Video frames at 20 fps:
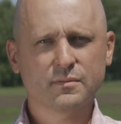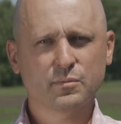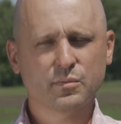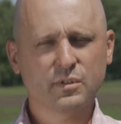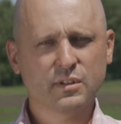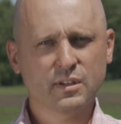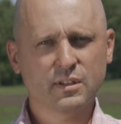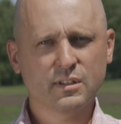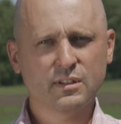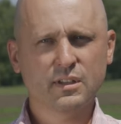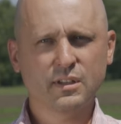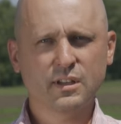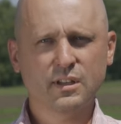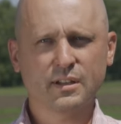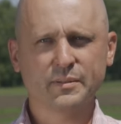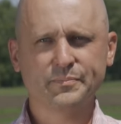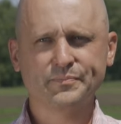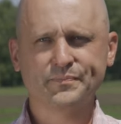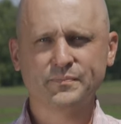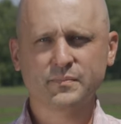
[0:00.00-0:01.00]

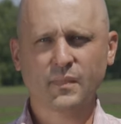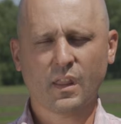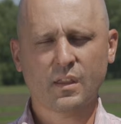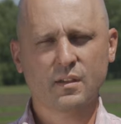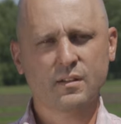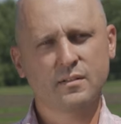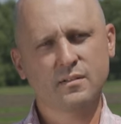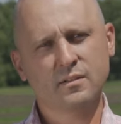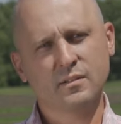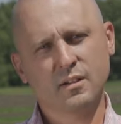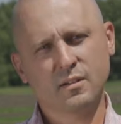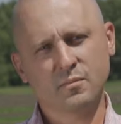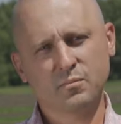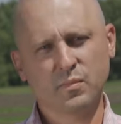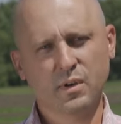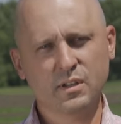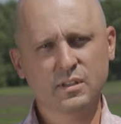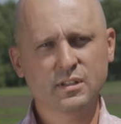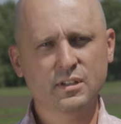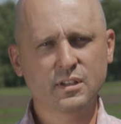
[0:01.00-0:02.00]
благодаря как
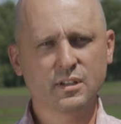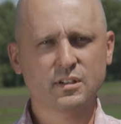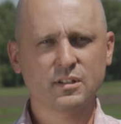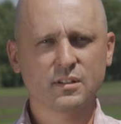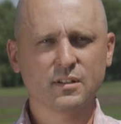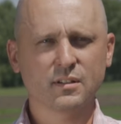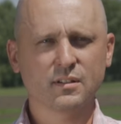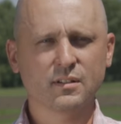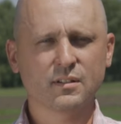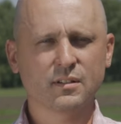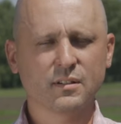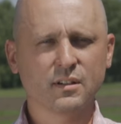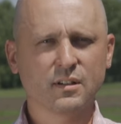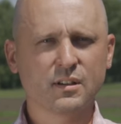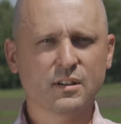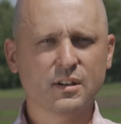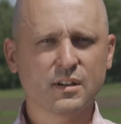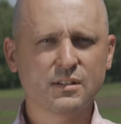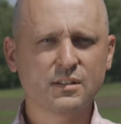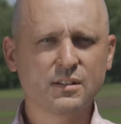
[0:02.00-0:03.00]
поддержке
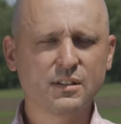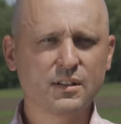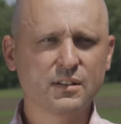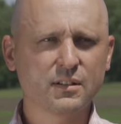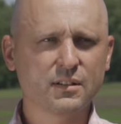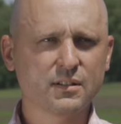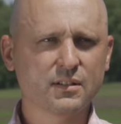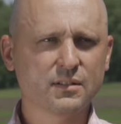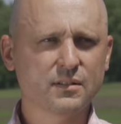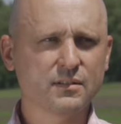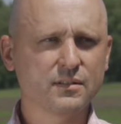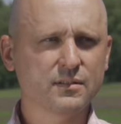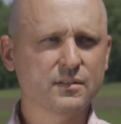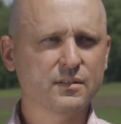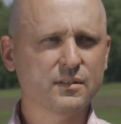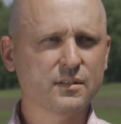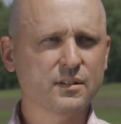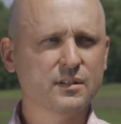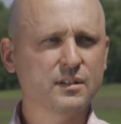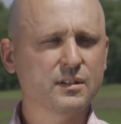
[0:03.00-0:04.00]
а, отдельных
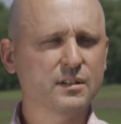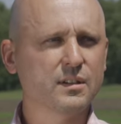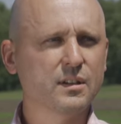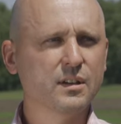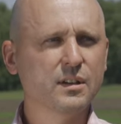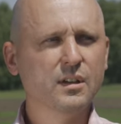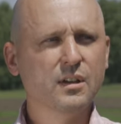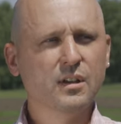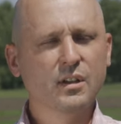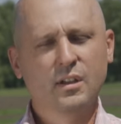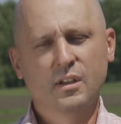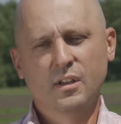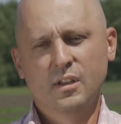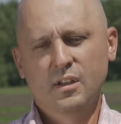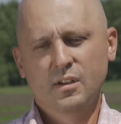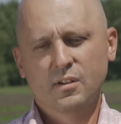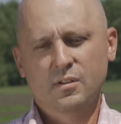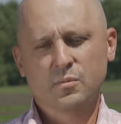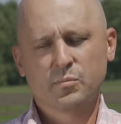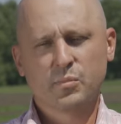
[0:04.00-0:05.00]
агро
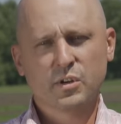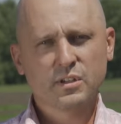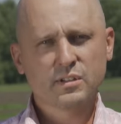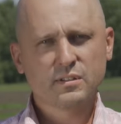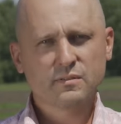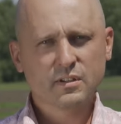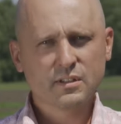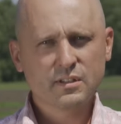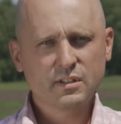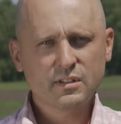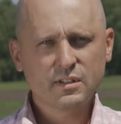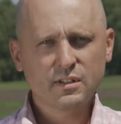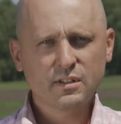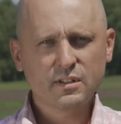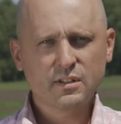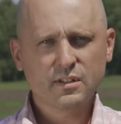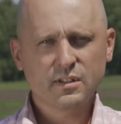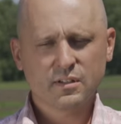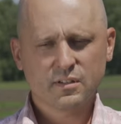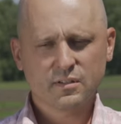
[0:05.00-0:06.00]
а,
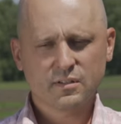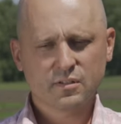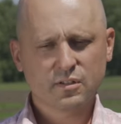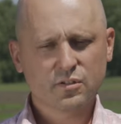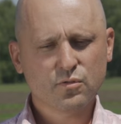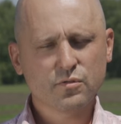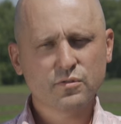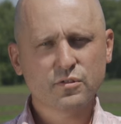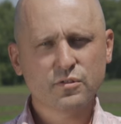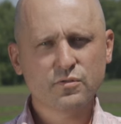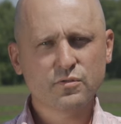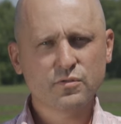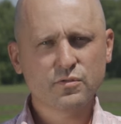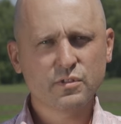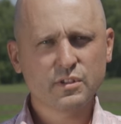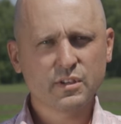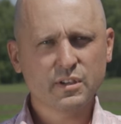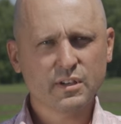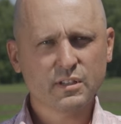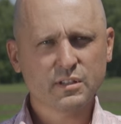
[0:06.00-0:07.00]
производителей, а, которые с
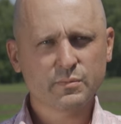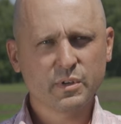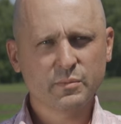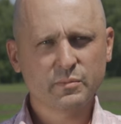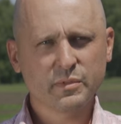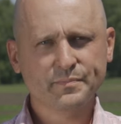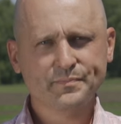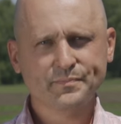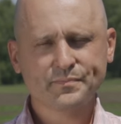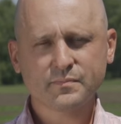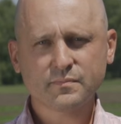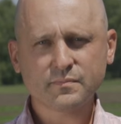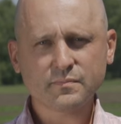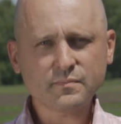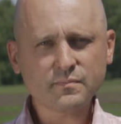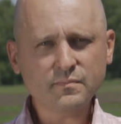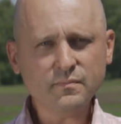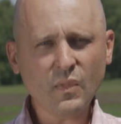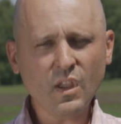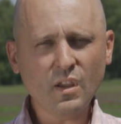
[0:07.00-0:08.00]
энтузиазмом
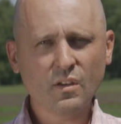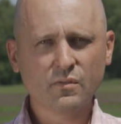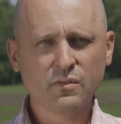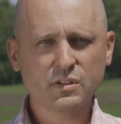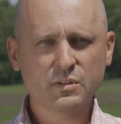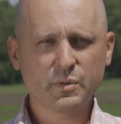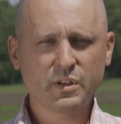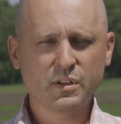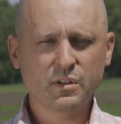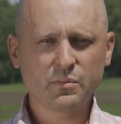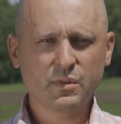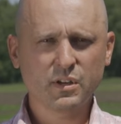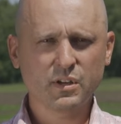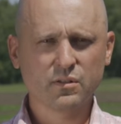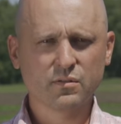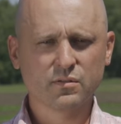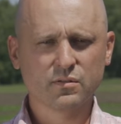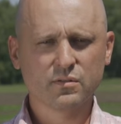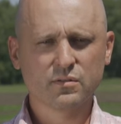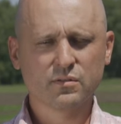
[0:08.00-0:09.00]

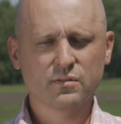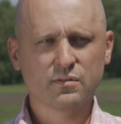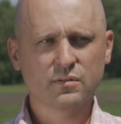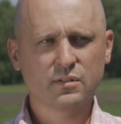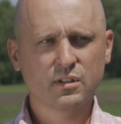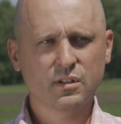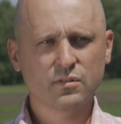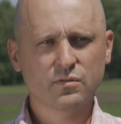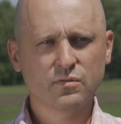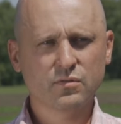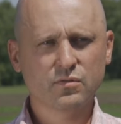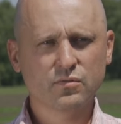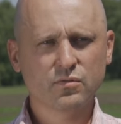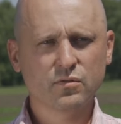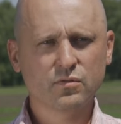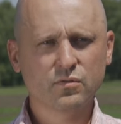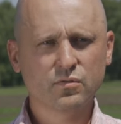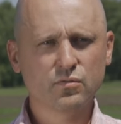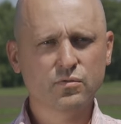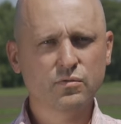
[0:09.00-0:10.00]
воспринимают э, данную
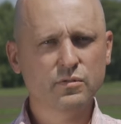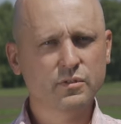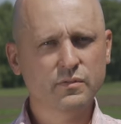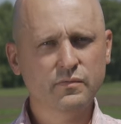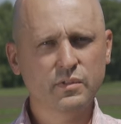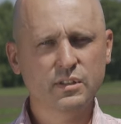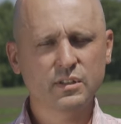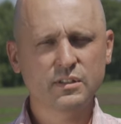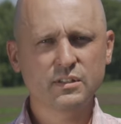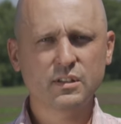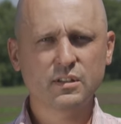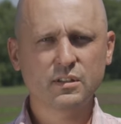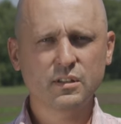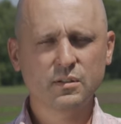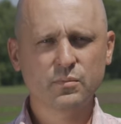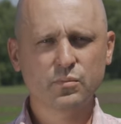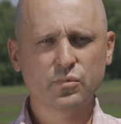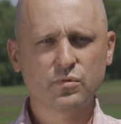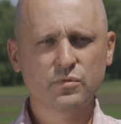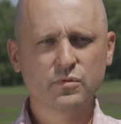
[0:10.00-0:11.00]
культуру и видят за
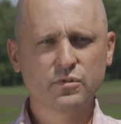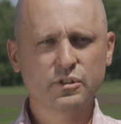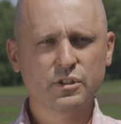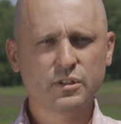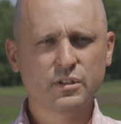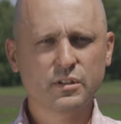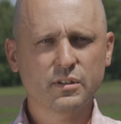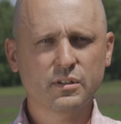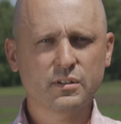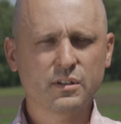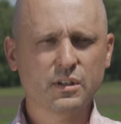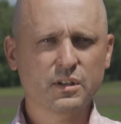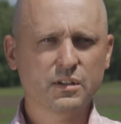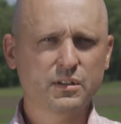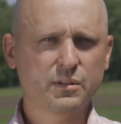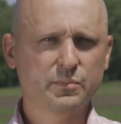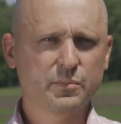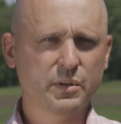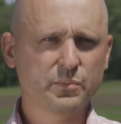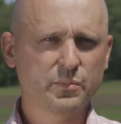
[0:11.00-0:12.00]
ней будущее,
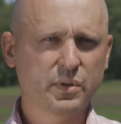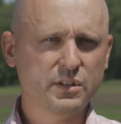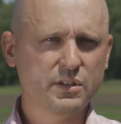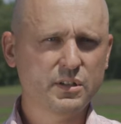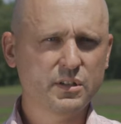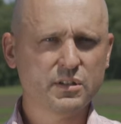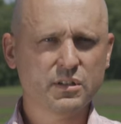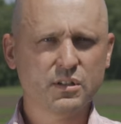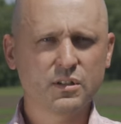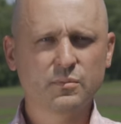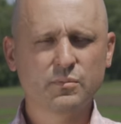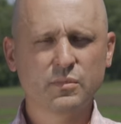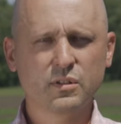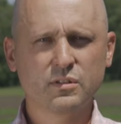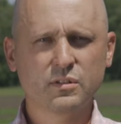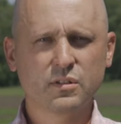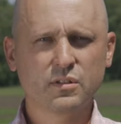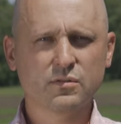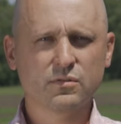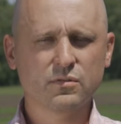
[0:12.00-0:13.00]
так и при поддержке
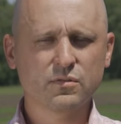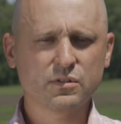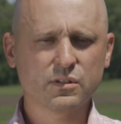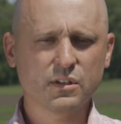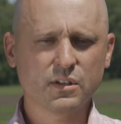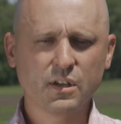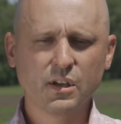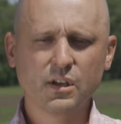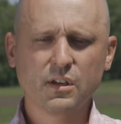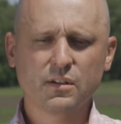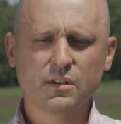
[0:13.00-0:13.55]
Минсельхоза,